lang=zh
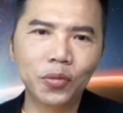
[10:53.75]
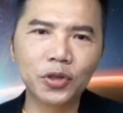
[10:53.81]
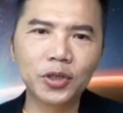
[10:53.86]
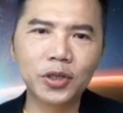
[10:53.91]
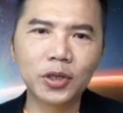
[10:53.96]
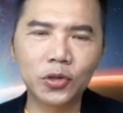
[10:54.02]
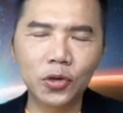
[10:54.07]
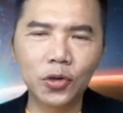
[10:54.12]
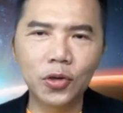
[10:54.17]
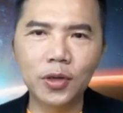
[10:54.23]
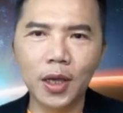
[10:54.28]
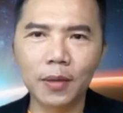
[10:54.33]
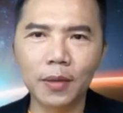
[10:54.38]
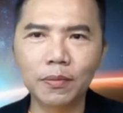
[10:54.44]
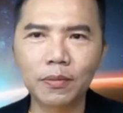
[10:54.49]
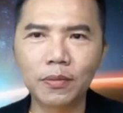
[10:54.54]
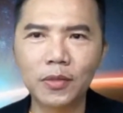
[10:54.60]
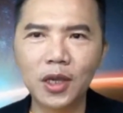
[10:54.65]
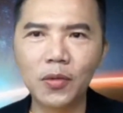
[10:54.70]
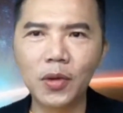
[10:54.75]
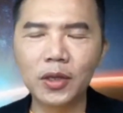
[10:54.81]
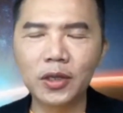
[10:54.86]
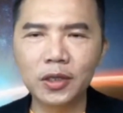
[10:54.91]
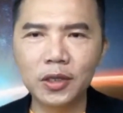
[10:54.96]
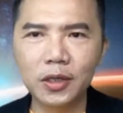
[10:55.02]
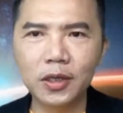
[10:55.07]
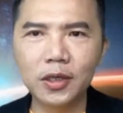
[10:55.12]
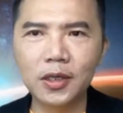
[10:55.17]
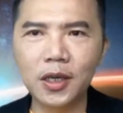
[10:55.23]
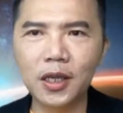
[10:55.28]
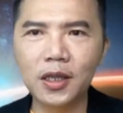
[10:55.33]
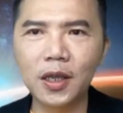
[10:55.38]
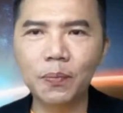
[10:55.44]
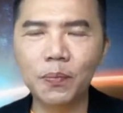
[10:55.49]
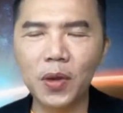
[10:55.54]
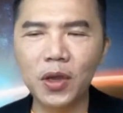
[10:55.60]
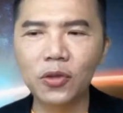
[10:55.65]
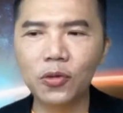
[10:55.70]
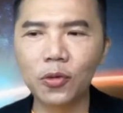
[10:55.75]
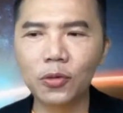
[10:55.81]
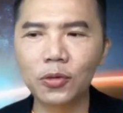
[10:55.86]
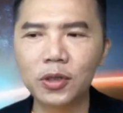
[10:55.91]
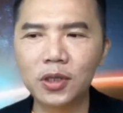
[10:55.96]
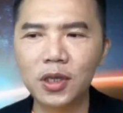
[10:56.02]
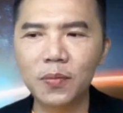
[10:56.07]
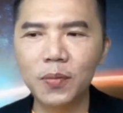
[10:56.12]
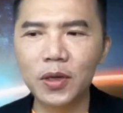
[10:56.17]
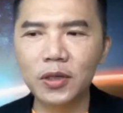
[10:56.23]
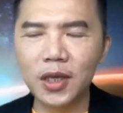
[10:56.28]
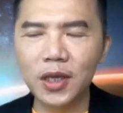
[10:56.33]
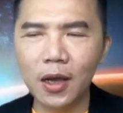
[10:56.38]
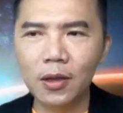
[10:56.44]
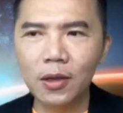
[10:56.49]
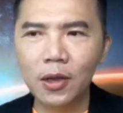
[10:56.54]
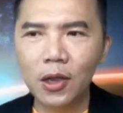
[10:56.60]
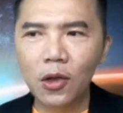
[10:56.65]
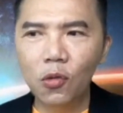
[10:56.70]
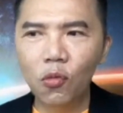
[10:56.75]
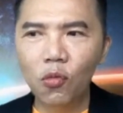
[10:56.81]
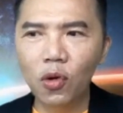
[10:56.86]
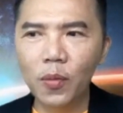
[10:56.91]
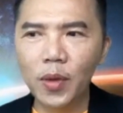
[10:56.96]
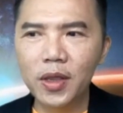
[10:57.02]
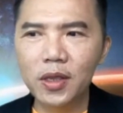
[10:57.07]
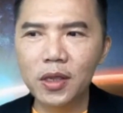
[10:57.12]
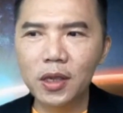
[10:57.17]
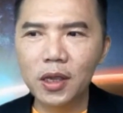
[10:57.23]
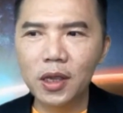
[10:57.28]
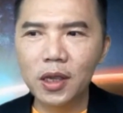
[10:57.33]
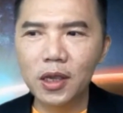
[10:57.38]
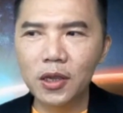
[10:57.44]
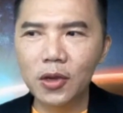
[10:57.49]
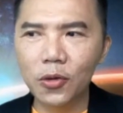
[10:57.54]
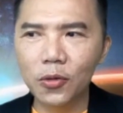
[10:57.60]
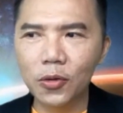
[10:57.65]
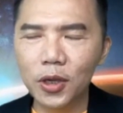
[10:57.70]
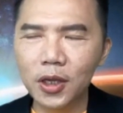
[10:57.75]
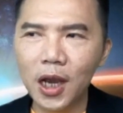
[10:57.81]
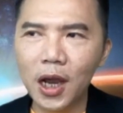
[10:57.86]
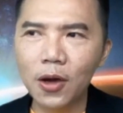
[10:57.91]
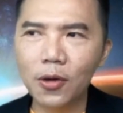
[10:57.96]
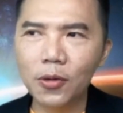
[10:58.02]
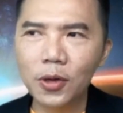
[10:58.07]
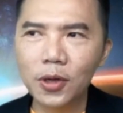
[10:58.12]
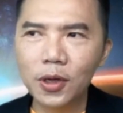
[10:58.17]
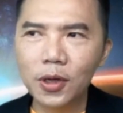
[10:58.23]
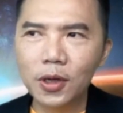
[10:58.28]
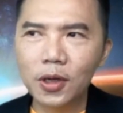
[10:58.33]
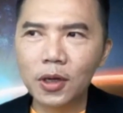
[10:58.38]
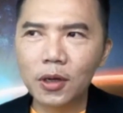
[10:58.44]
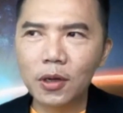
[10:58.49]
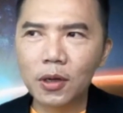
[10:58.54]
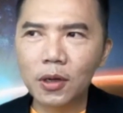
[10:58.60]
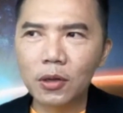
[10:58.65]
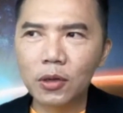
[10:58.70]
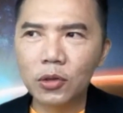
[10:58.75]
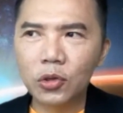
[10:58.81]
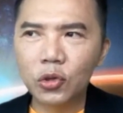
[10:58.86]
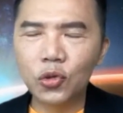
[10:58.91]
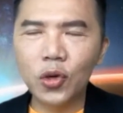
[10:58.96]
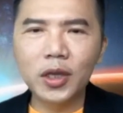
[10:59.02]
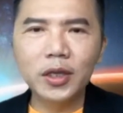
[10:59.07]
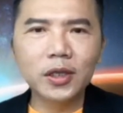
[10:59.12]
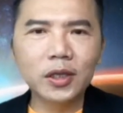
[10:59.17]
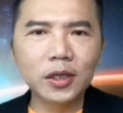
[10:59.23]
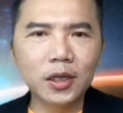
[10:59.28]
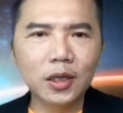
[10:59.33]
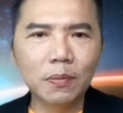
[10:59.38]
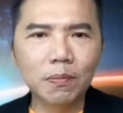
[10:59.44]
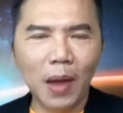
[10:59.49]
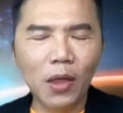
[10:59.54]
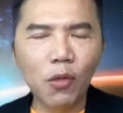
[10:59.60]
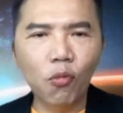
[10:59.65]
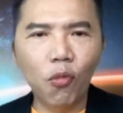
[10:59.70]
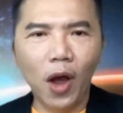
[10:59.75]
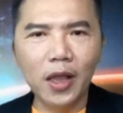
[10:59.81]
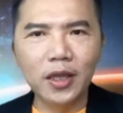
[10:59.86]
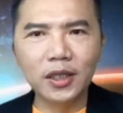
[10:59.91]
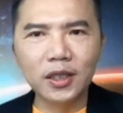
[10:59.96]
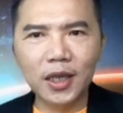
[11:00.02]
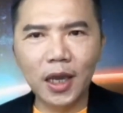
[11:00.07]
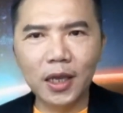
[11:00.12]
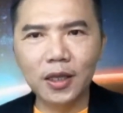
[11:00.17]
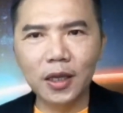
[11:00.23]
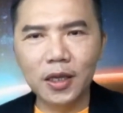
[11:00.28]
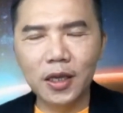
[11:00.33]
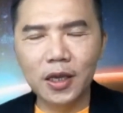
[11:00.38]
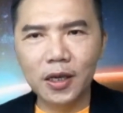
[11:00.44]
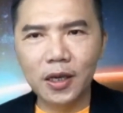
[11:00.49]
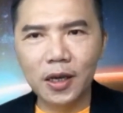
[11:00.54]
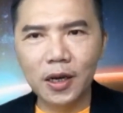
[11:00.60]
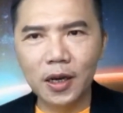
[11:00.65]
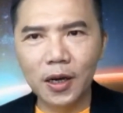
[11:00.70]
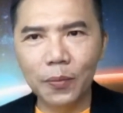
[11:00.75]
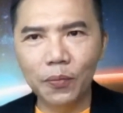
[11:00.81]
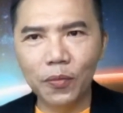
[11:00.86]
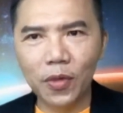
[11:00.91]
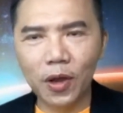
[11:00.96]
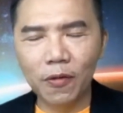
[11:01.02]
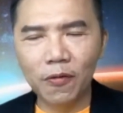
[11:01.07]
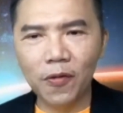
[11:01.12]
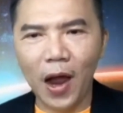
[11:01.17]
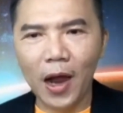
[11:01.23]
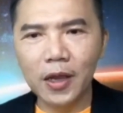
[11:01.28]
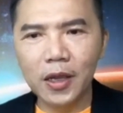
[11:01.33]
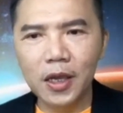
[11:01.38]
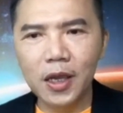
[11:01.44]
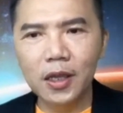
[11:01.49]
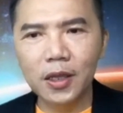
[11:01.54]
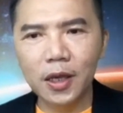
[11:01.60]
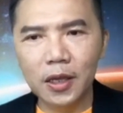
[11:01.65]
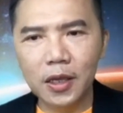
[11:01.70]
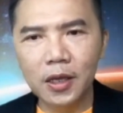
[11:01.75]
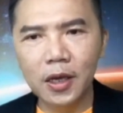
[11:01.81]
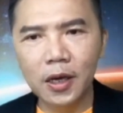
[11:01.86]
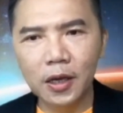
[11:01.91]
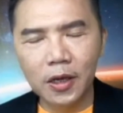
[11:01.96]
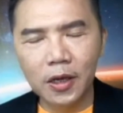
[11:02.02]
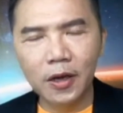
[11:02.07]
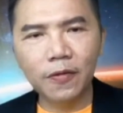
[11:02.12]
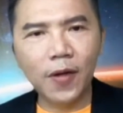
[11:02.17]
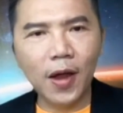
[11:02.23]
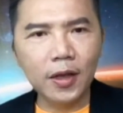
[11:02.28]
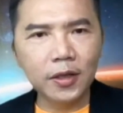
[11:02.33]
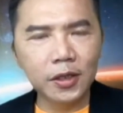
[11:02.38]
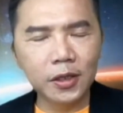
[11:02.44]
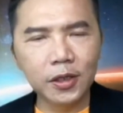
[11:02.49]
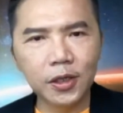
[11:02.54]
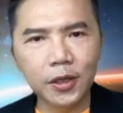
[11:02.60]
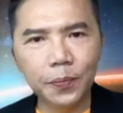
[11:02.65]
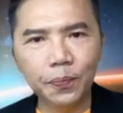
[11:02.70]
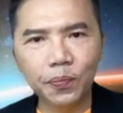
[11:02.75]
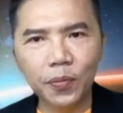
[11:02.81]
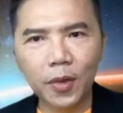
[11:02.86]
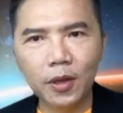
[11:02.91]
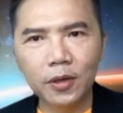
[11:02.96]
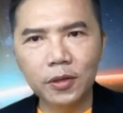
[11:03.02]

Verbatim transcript: 不是去年，因为之前的病毒基本上我们已有一套算是蛮完善的一个防疫的一个方式。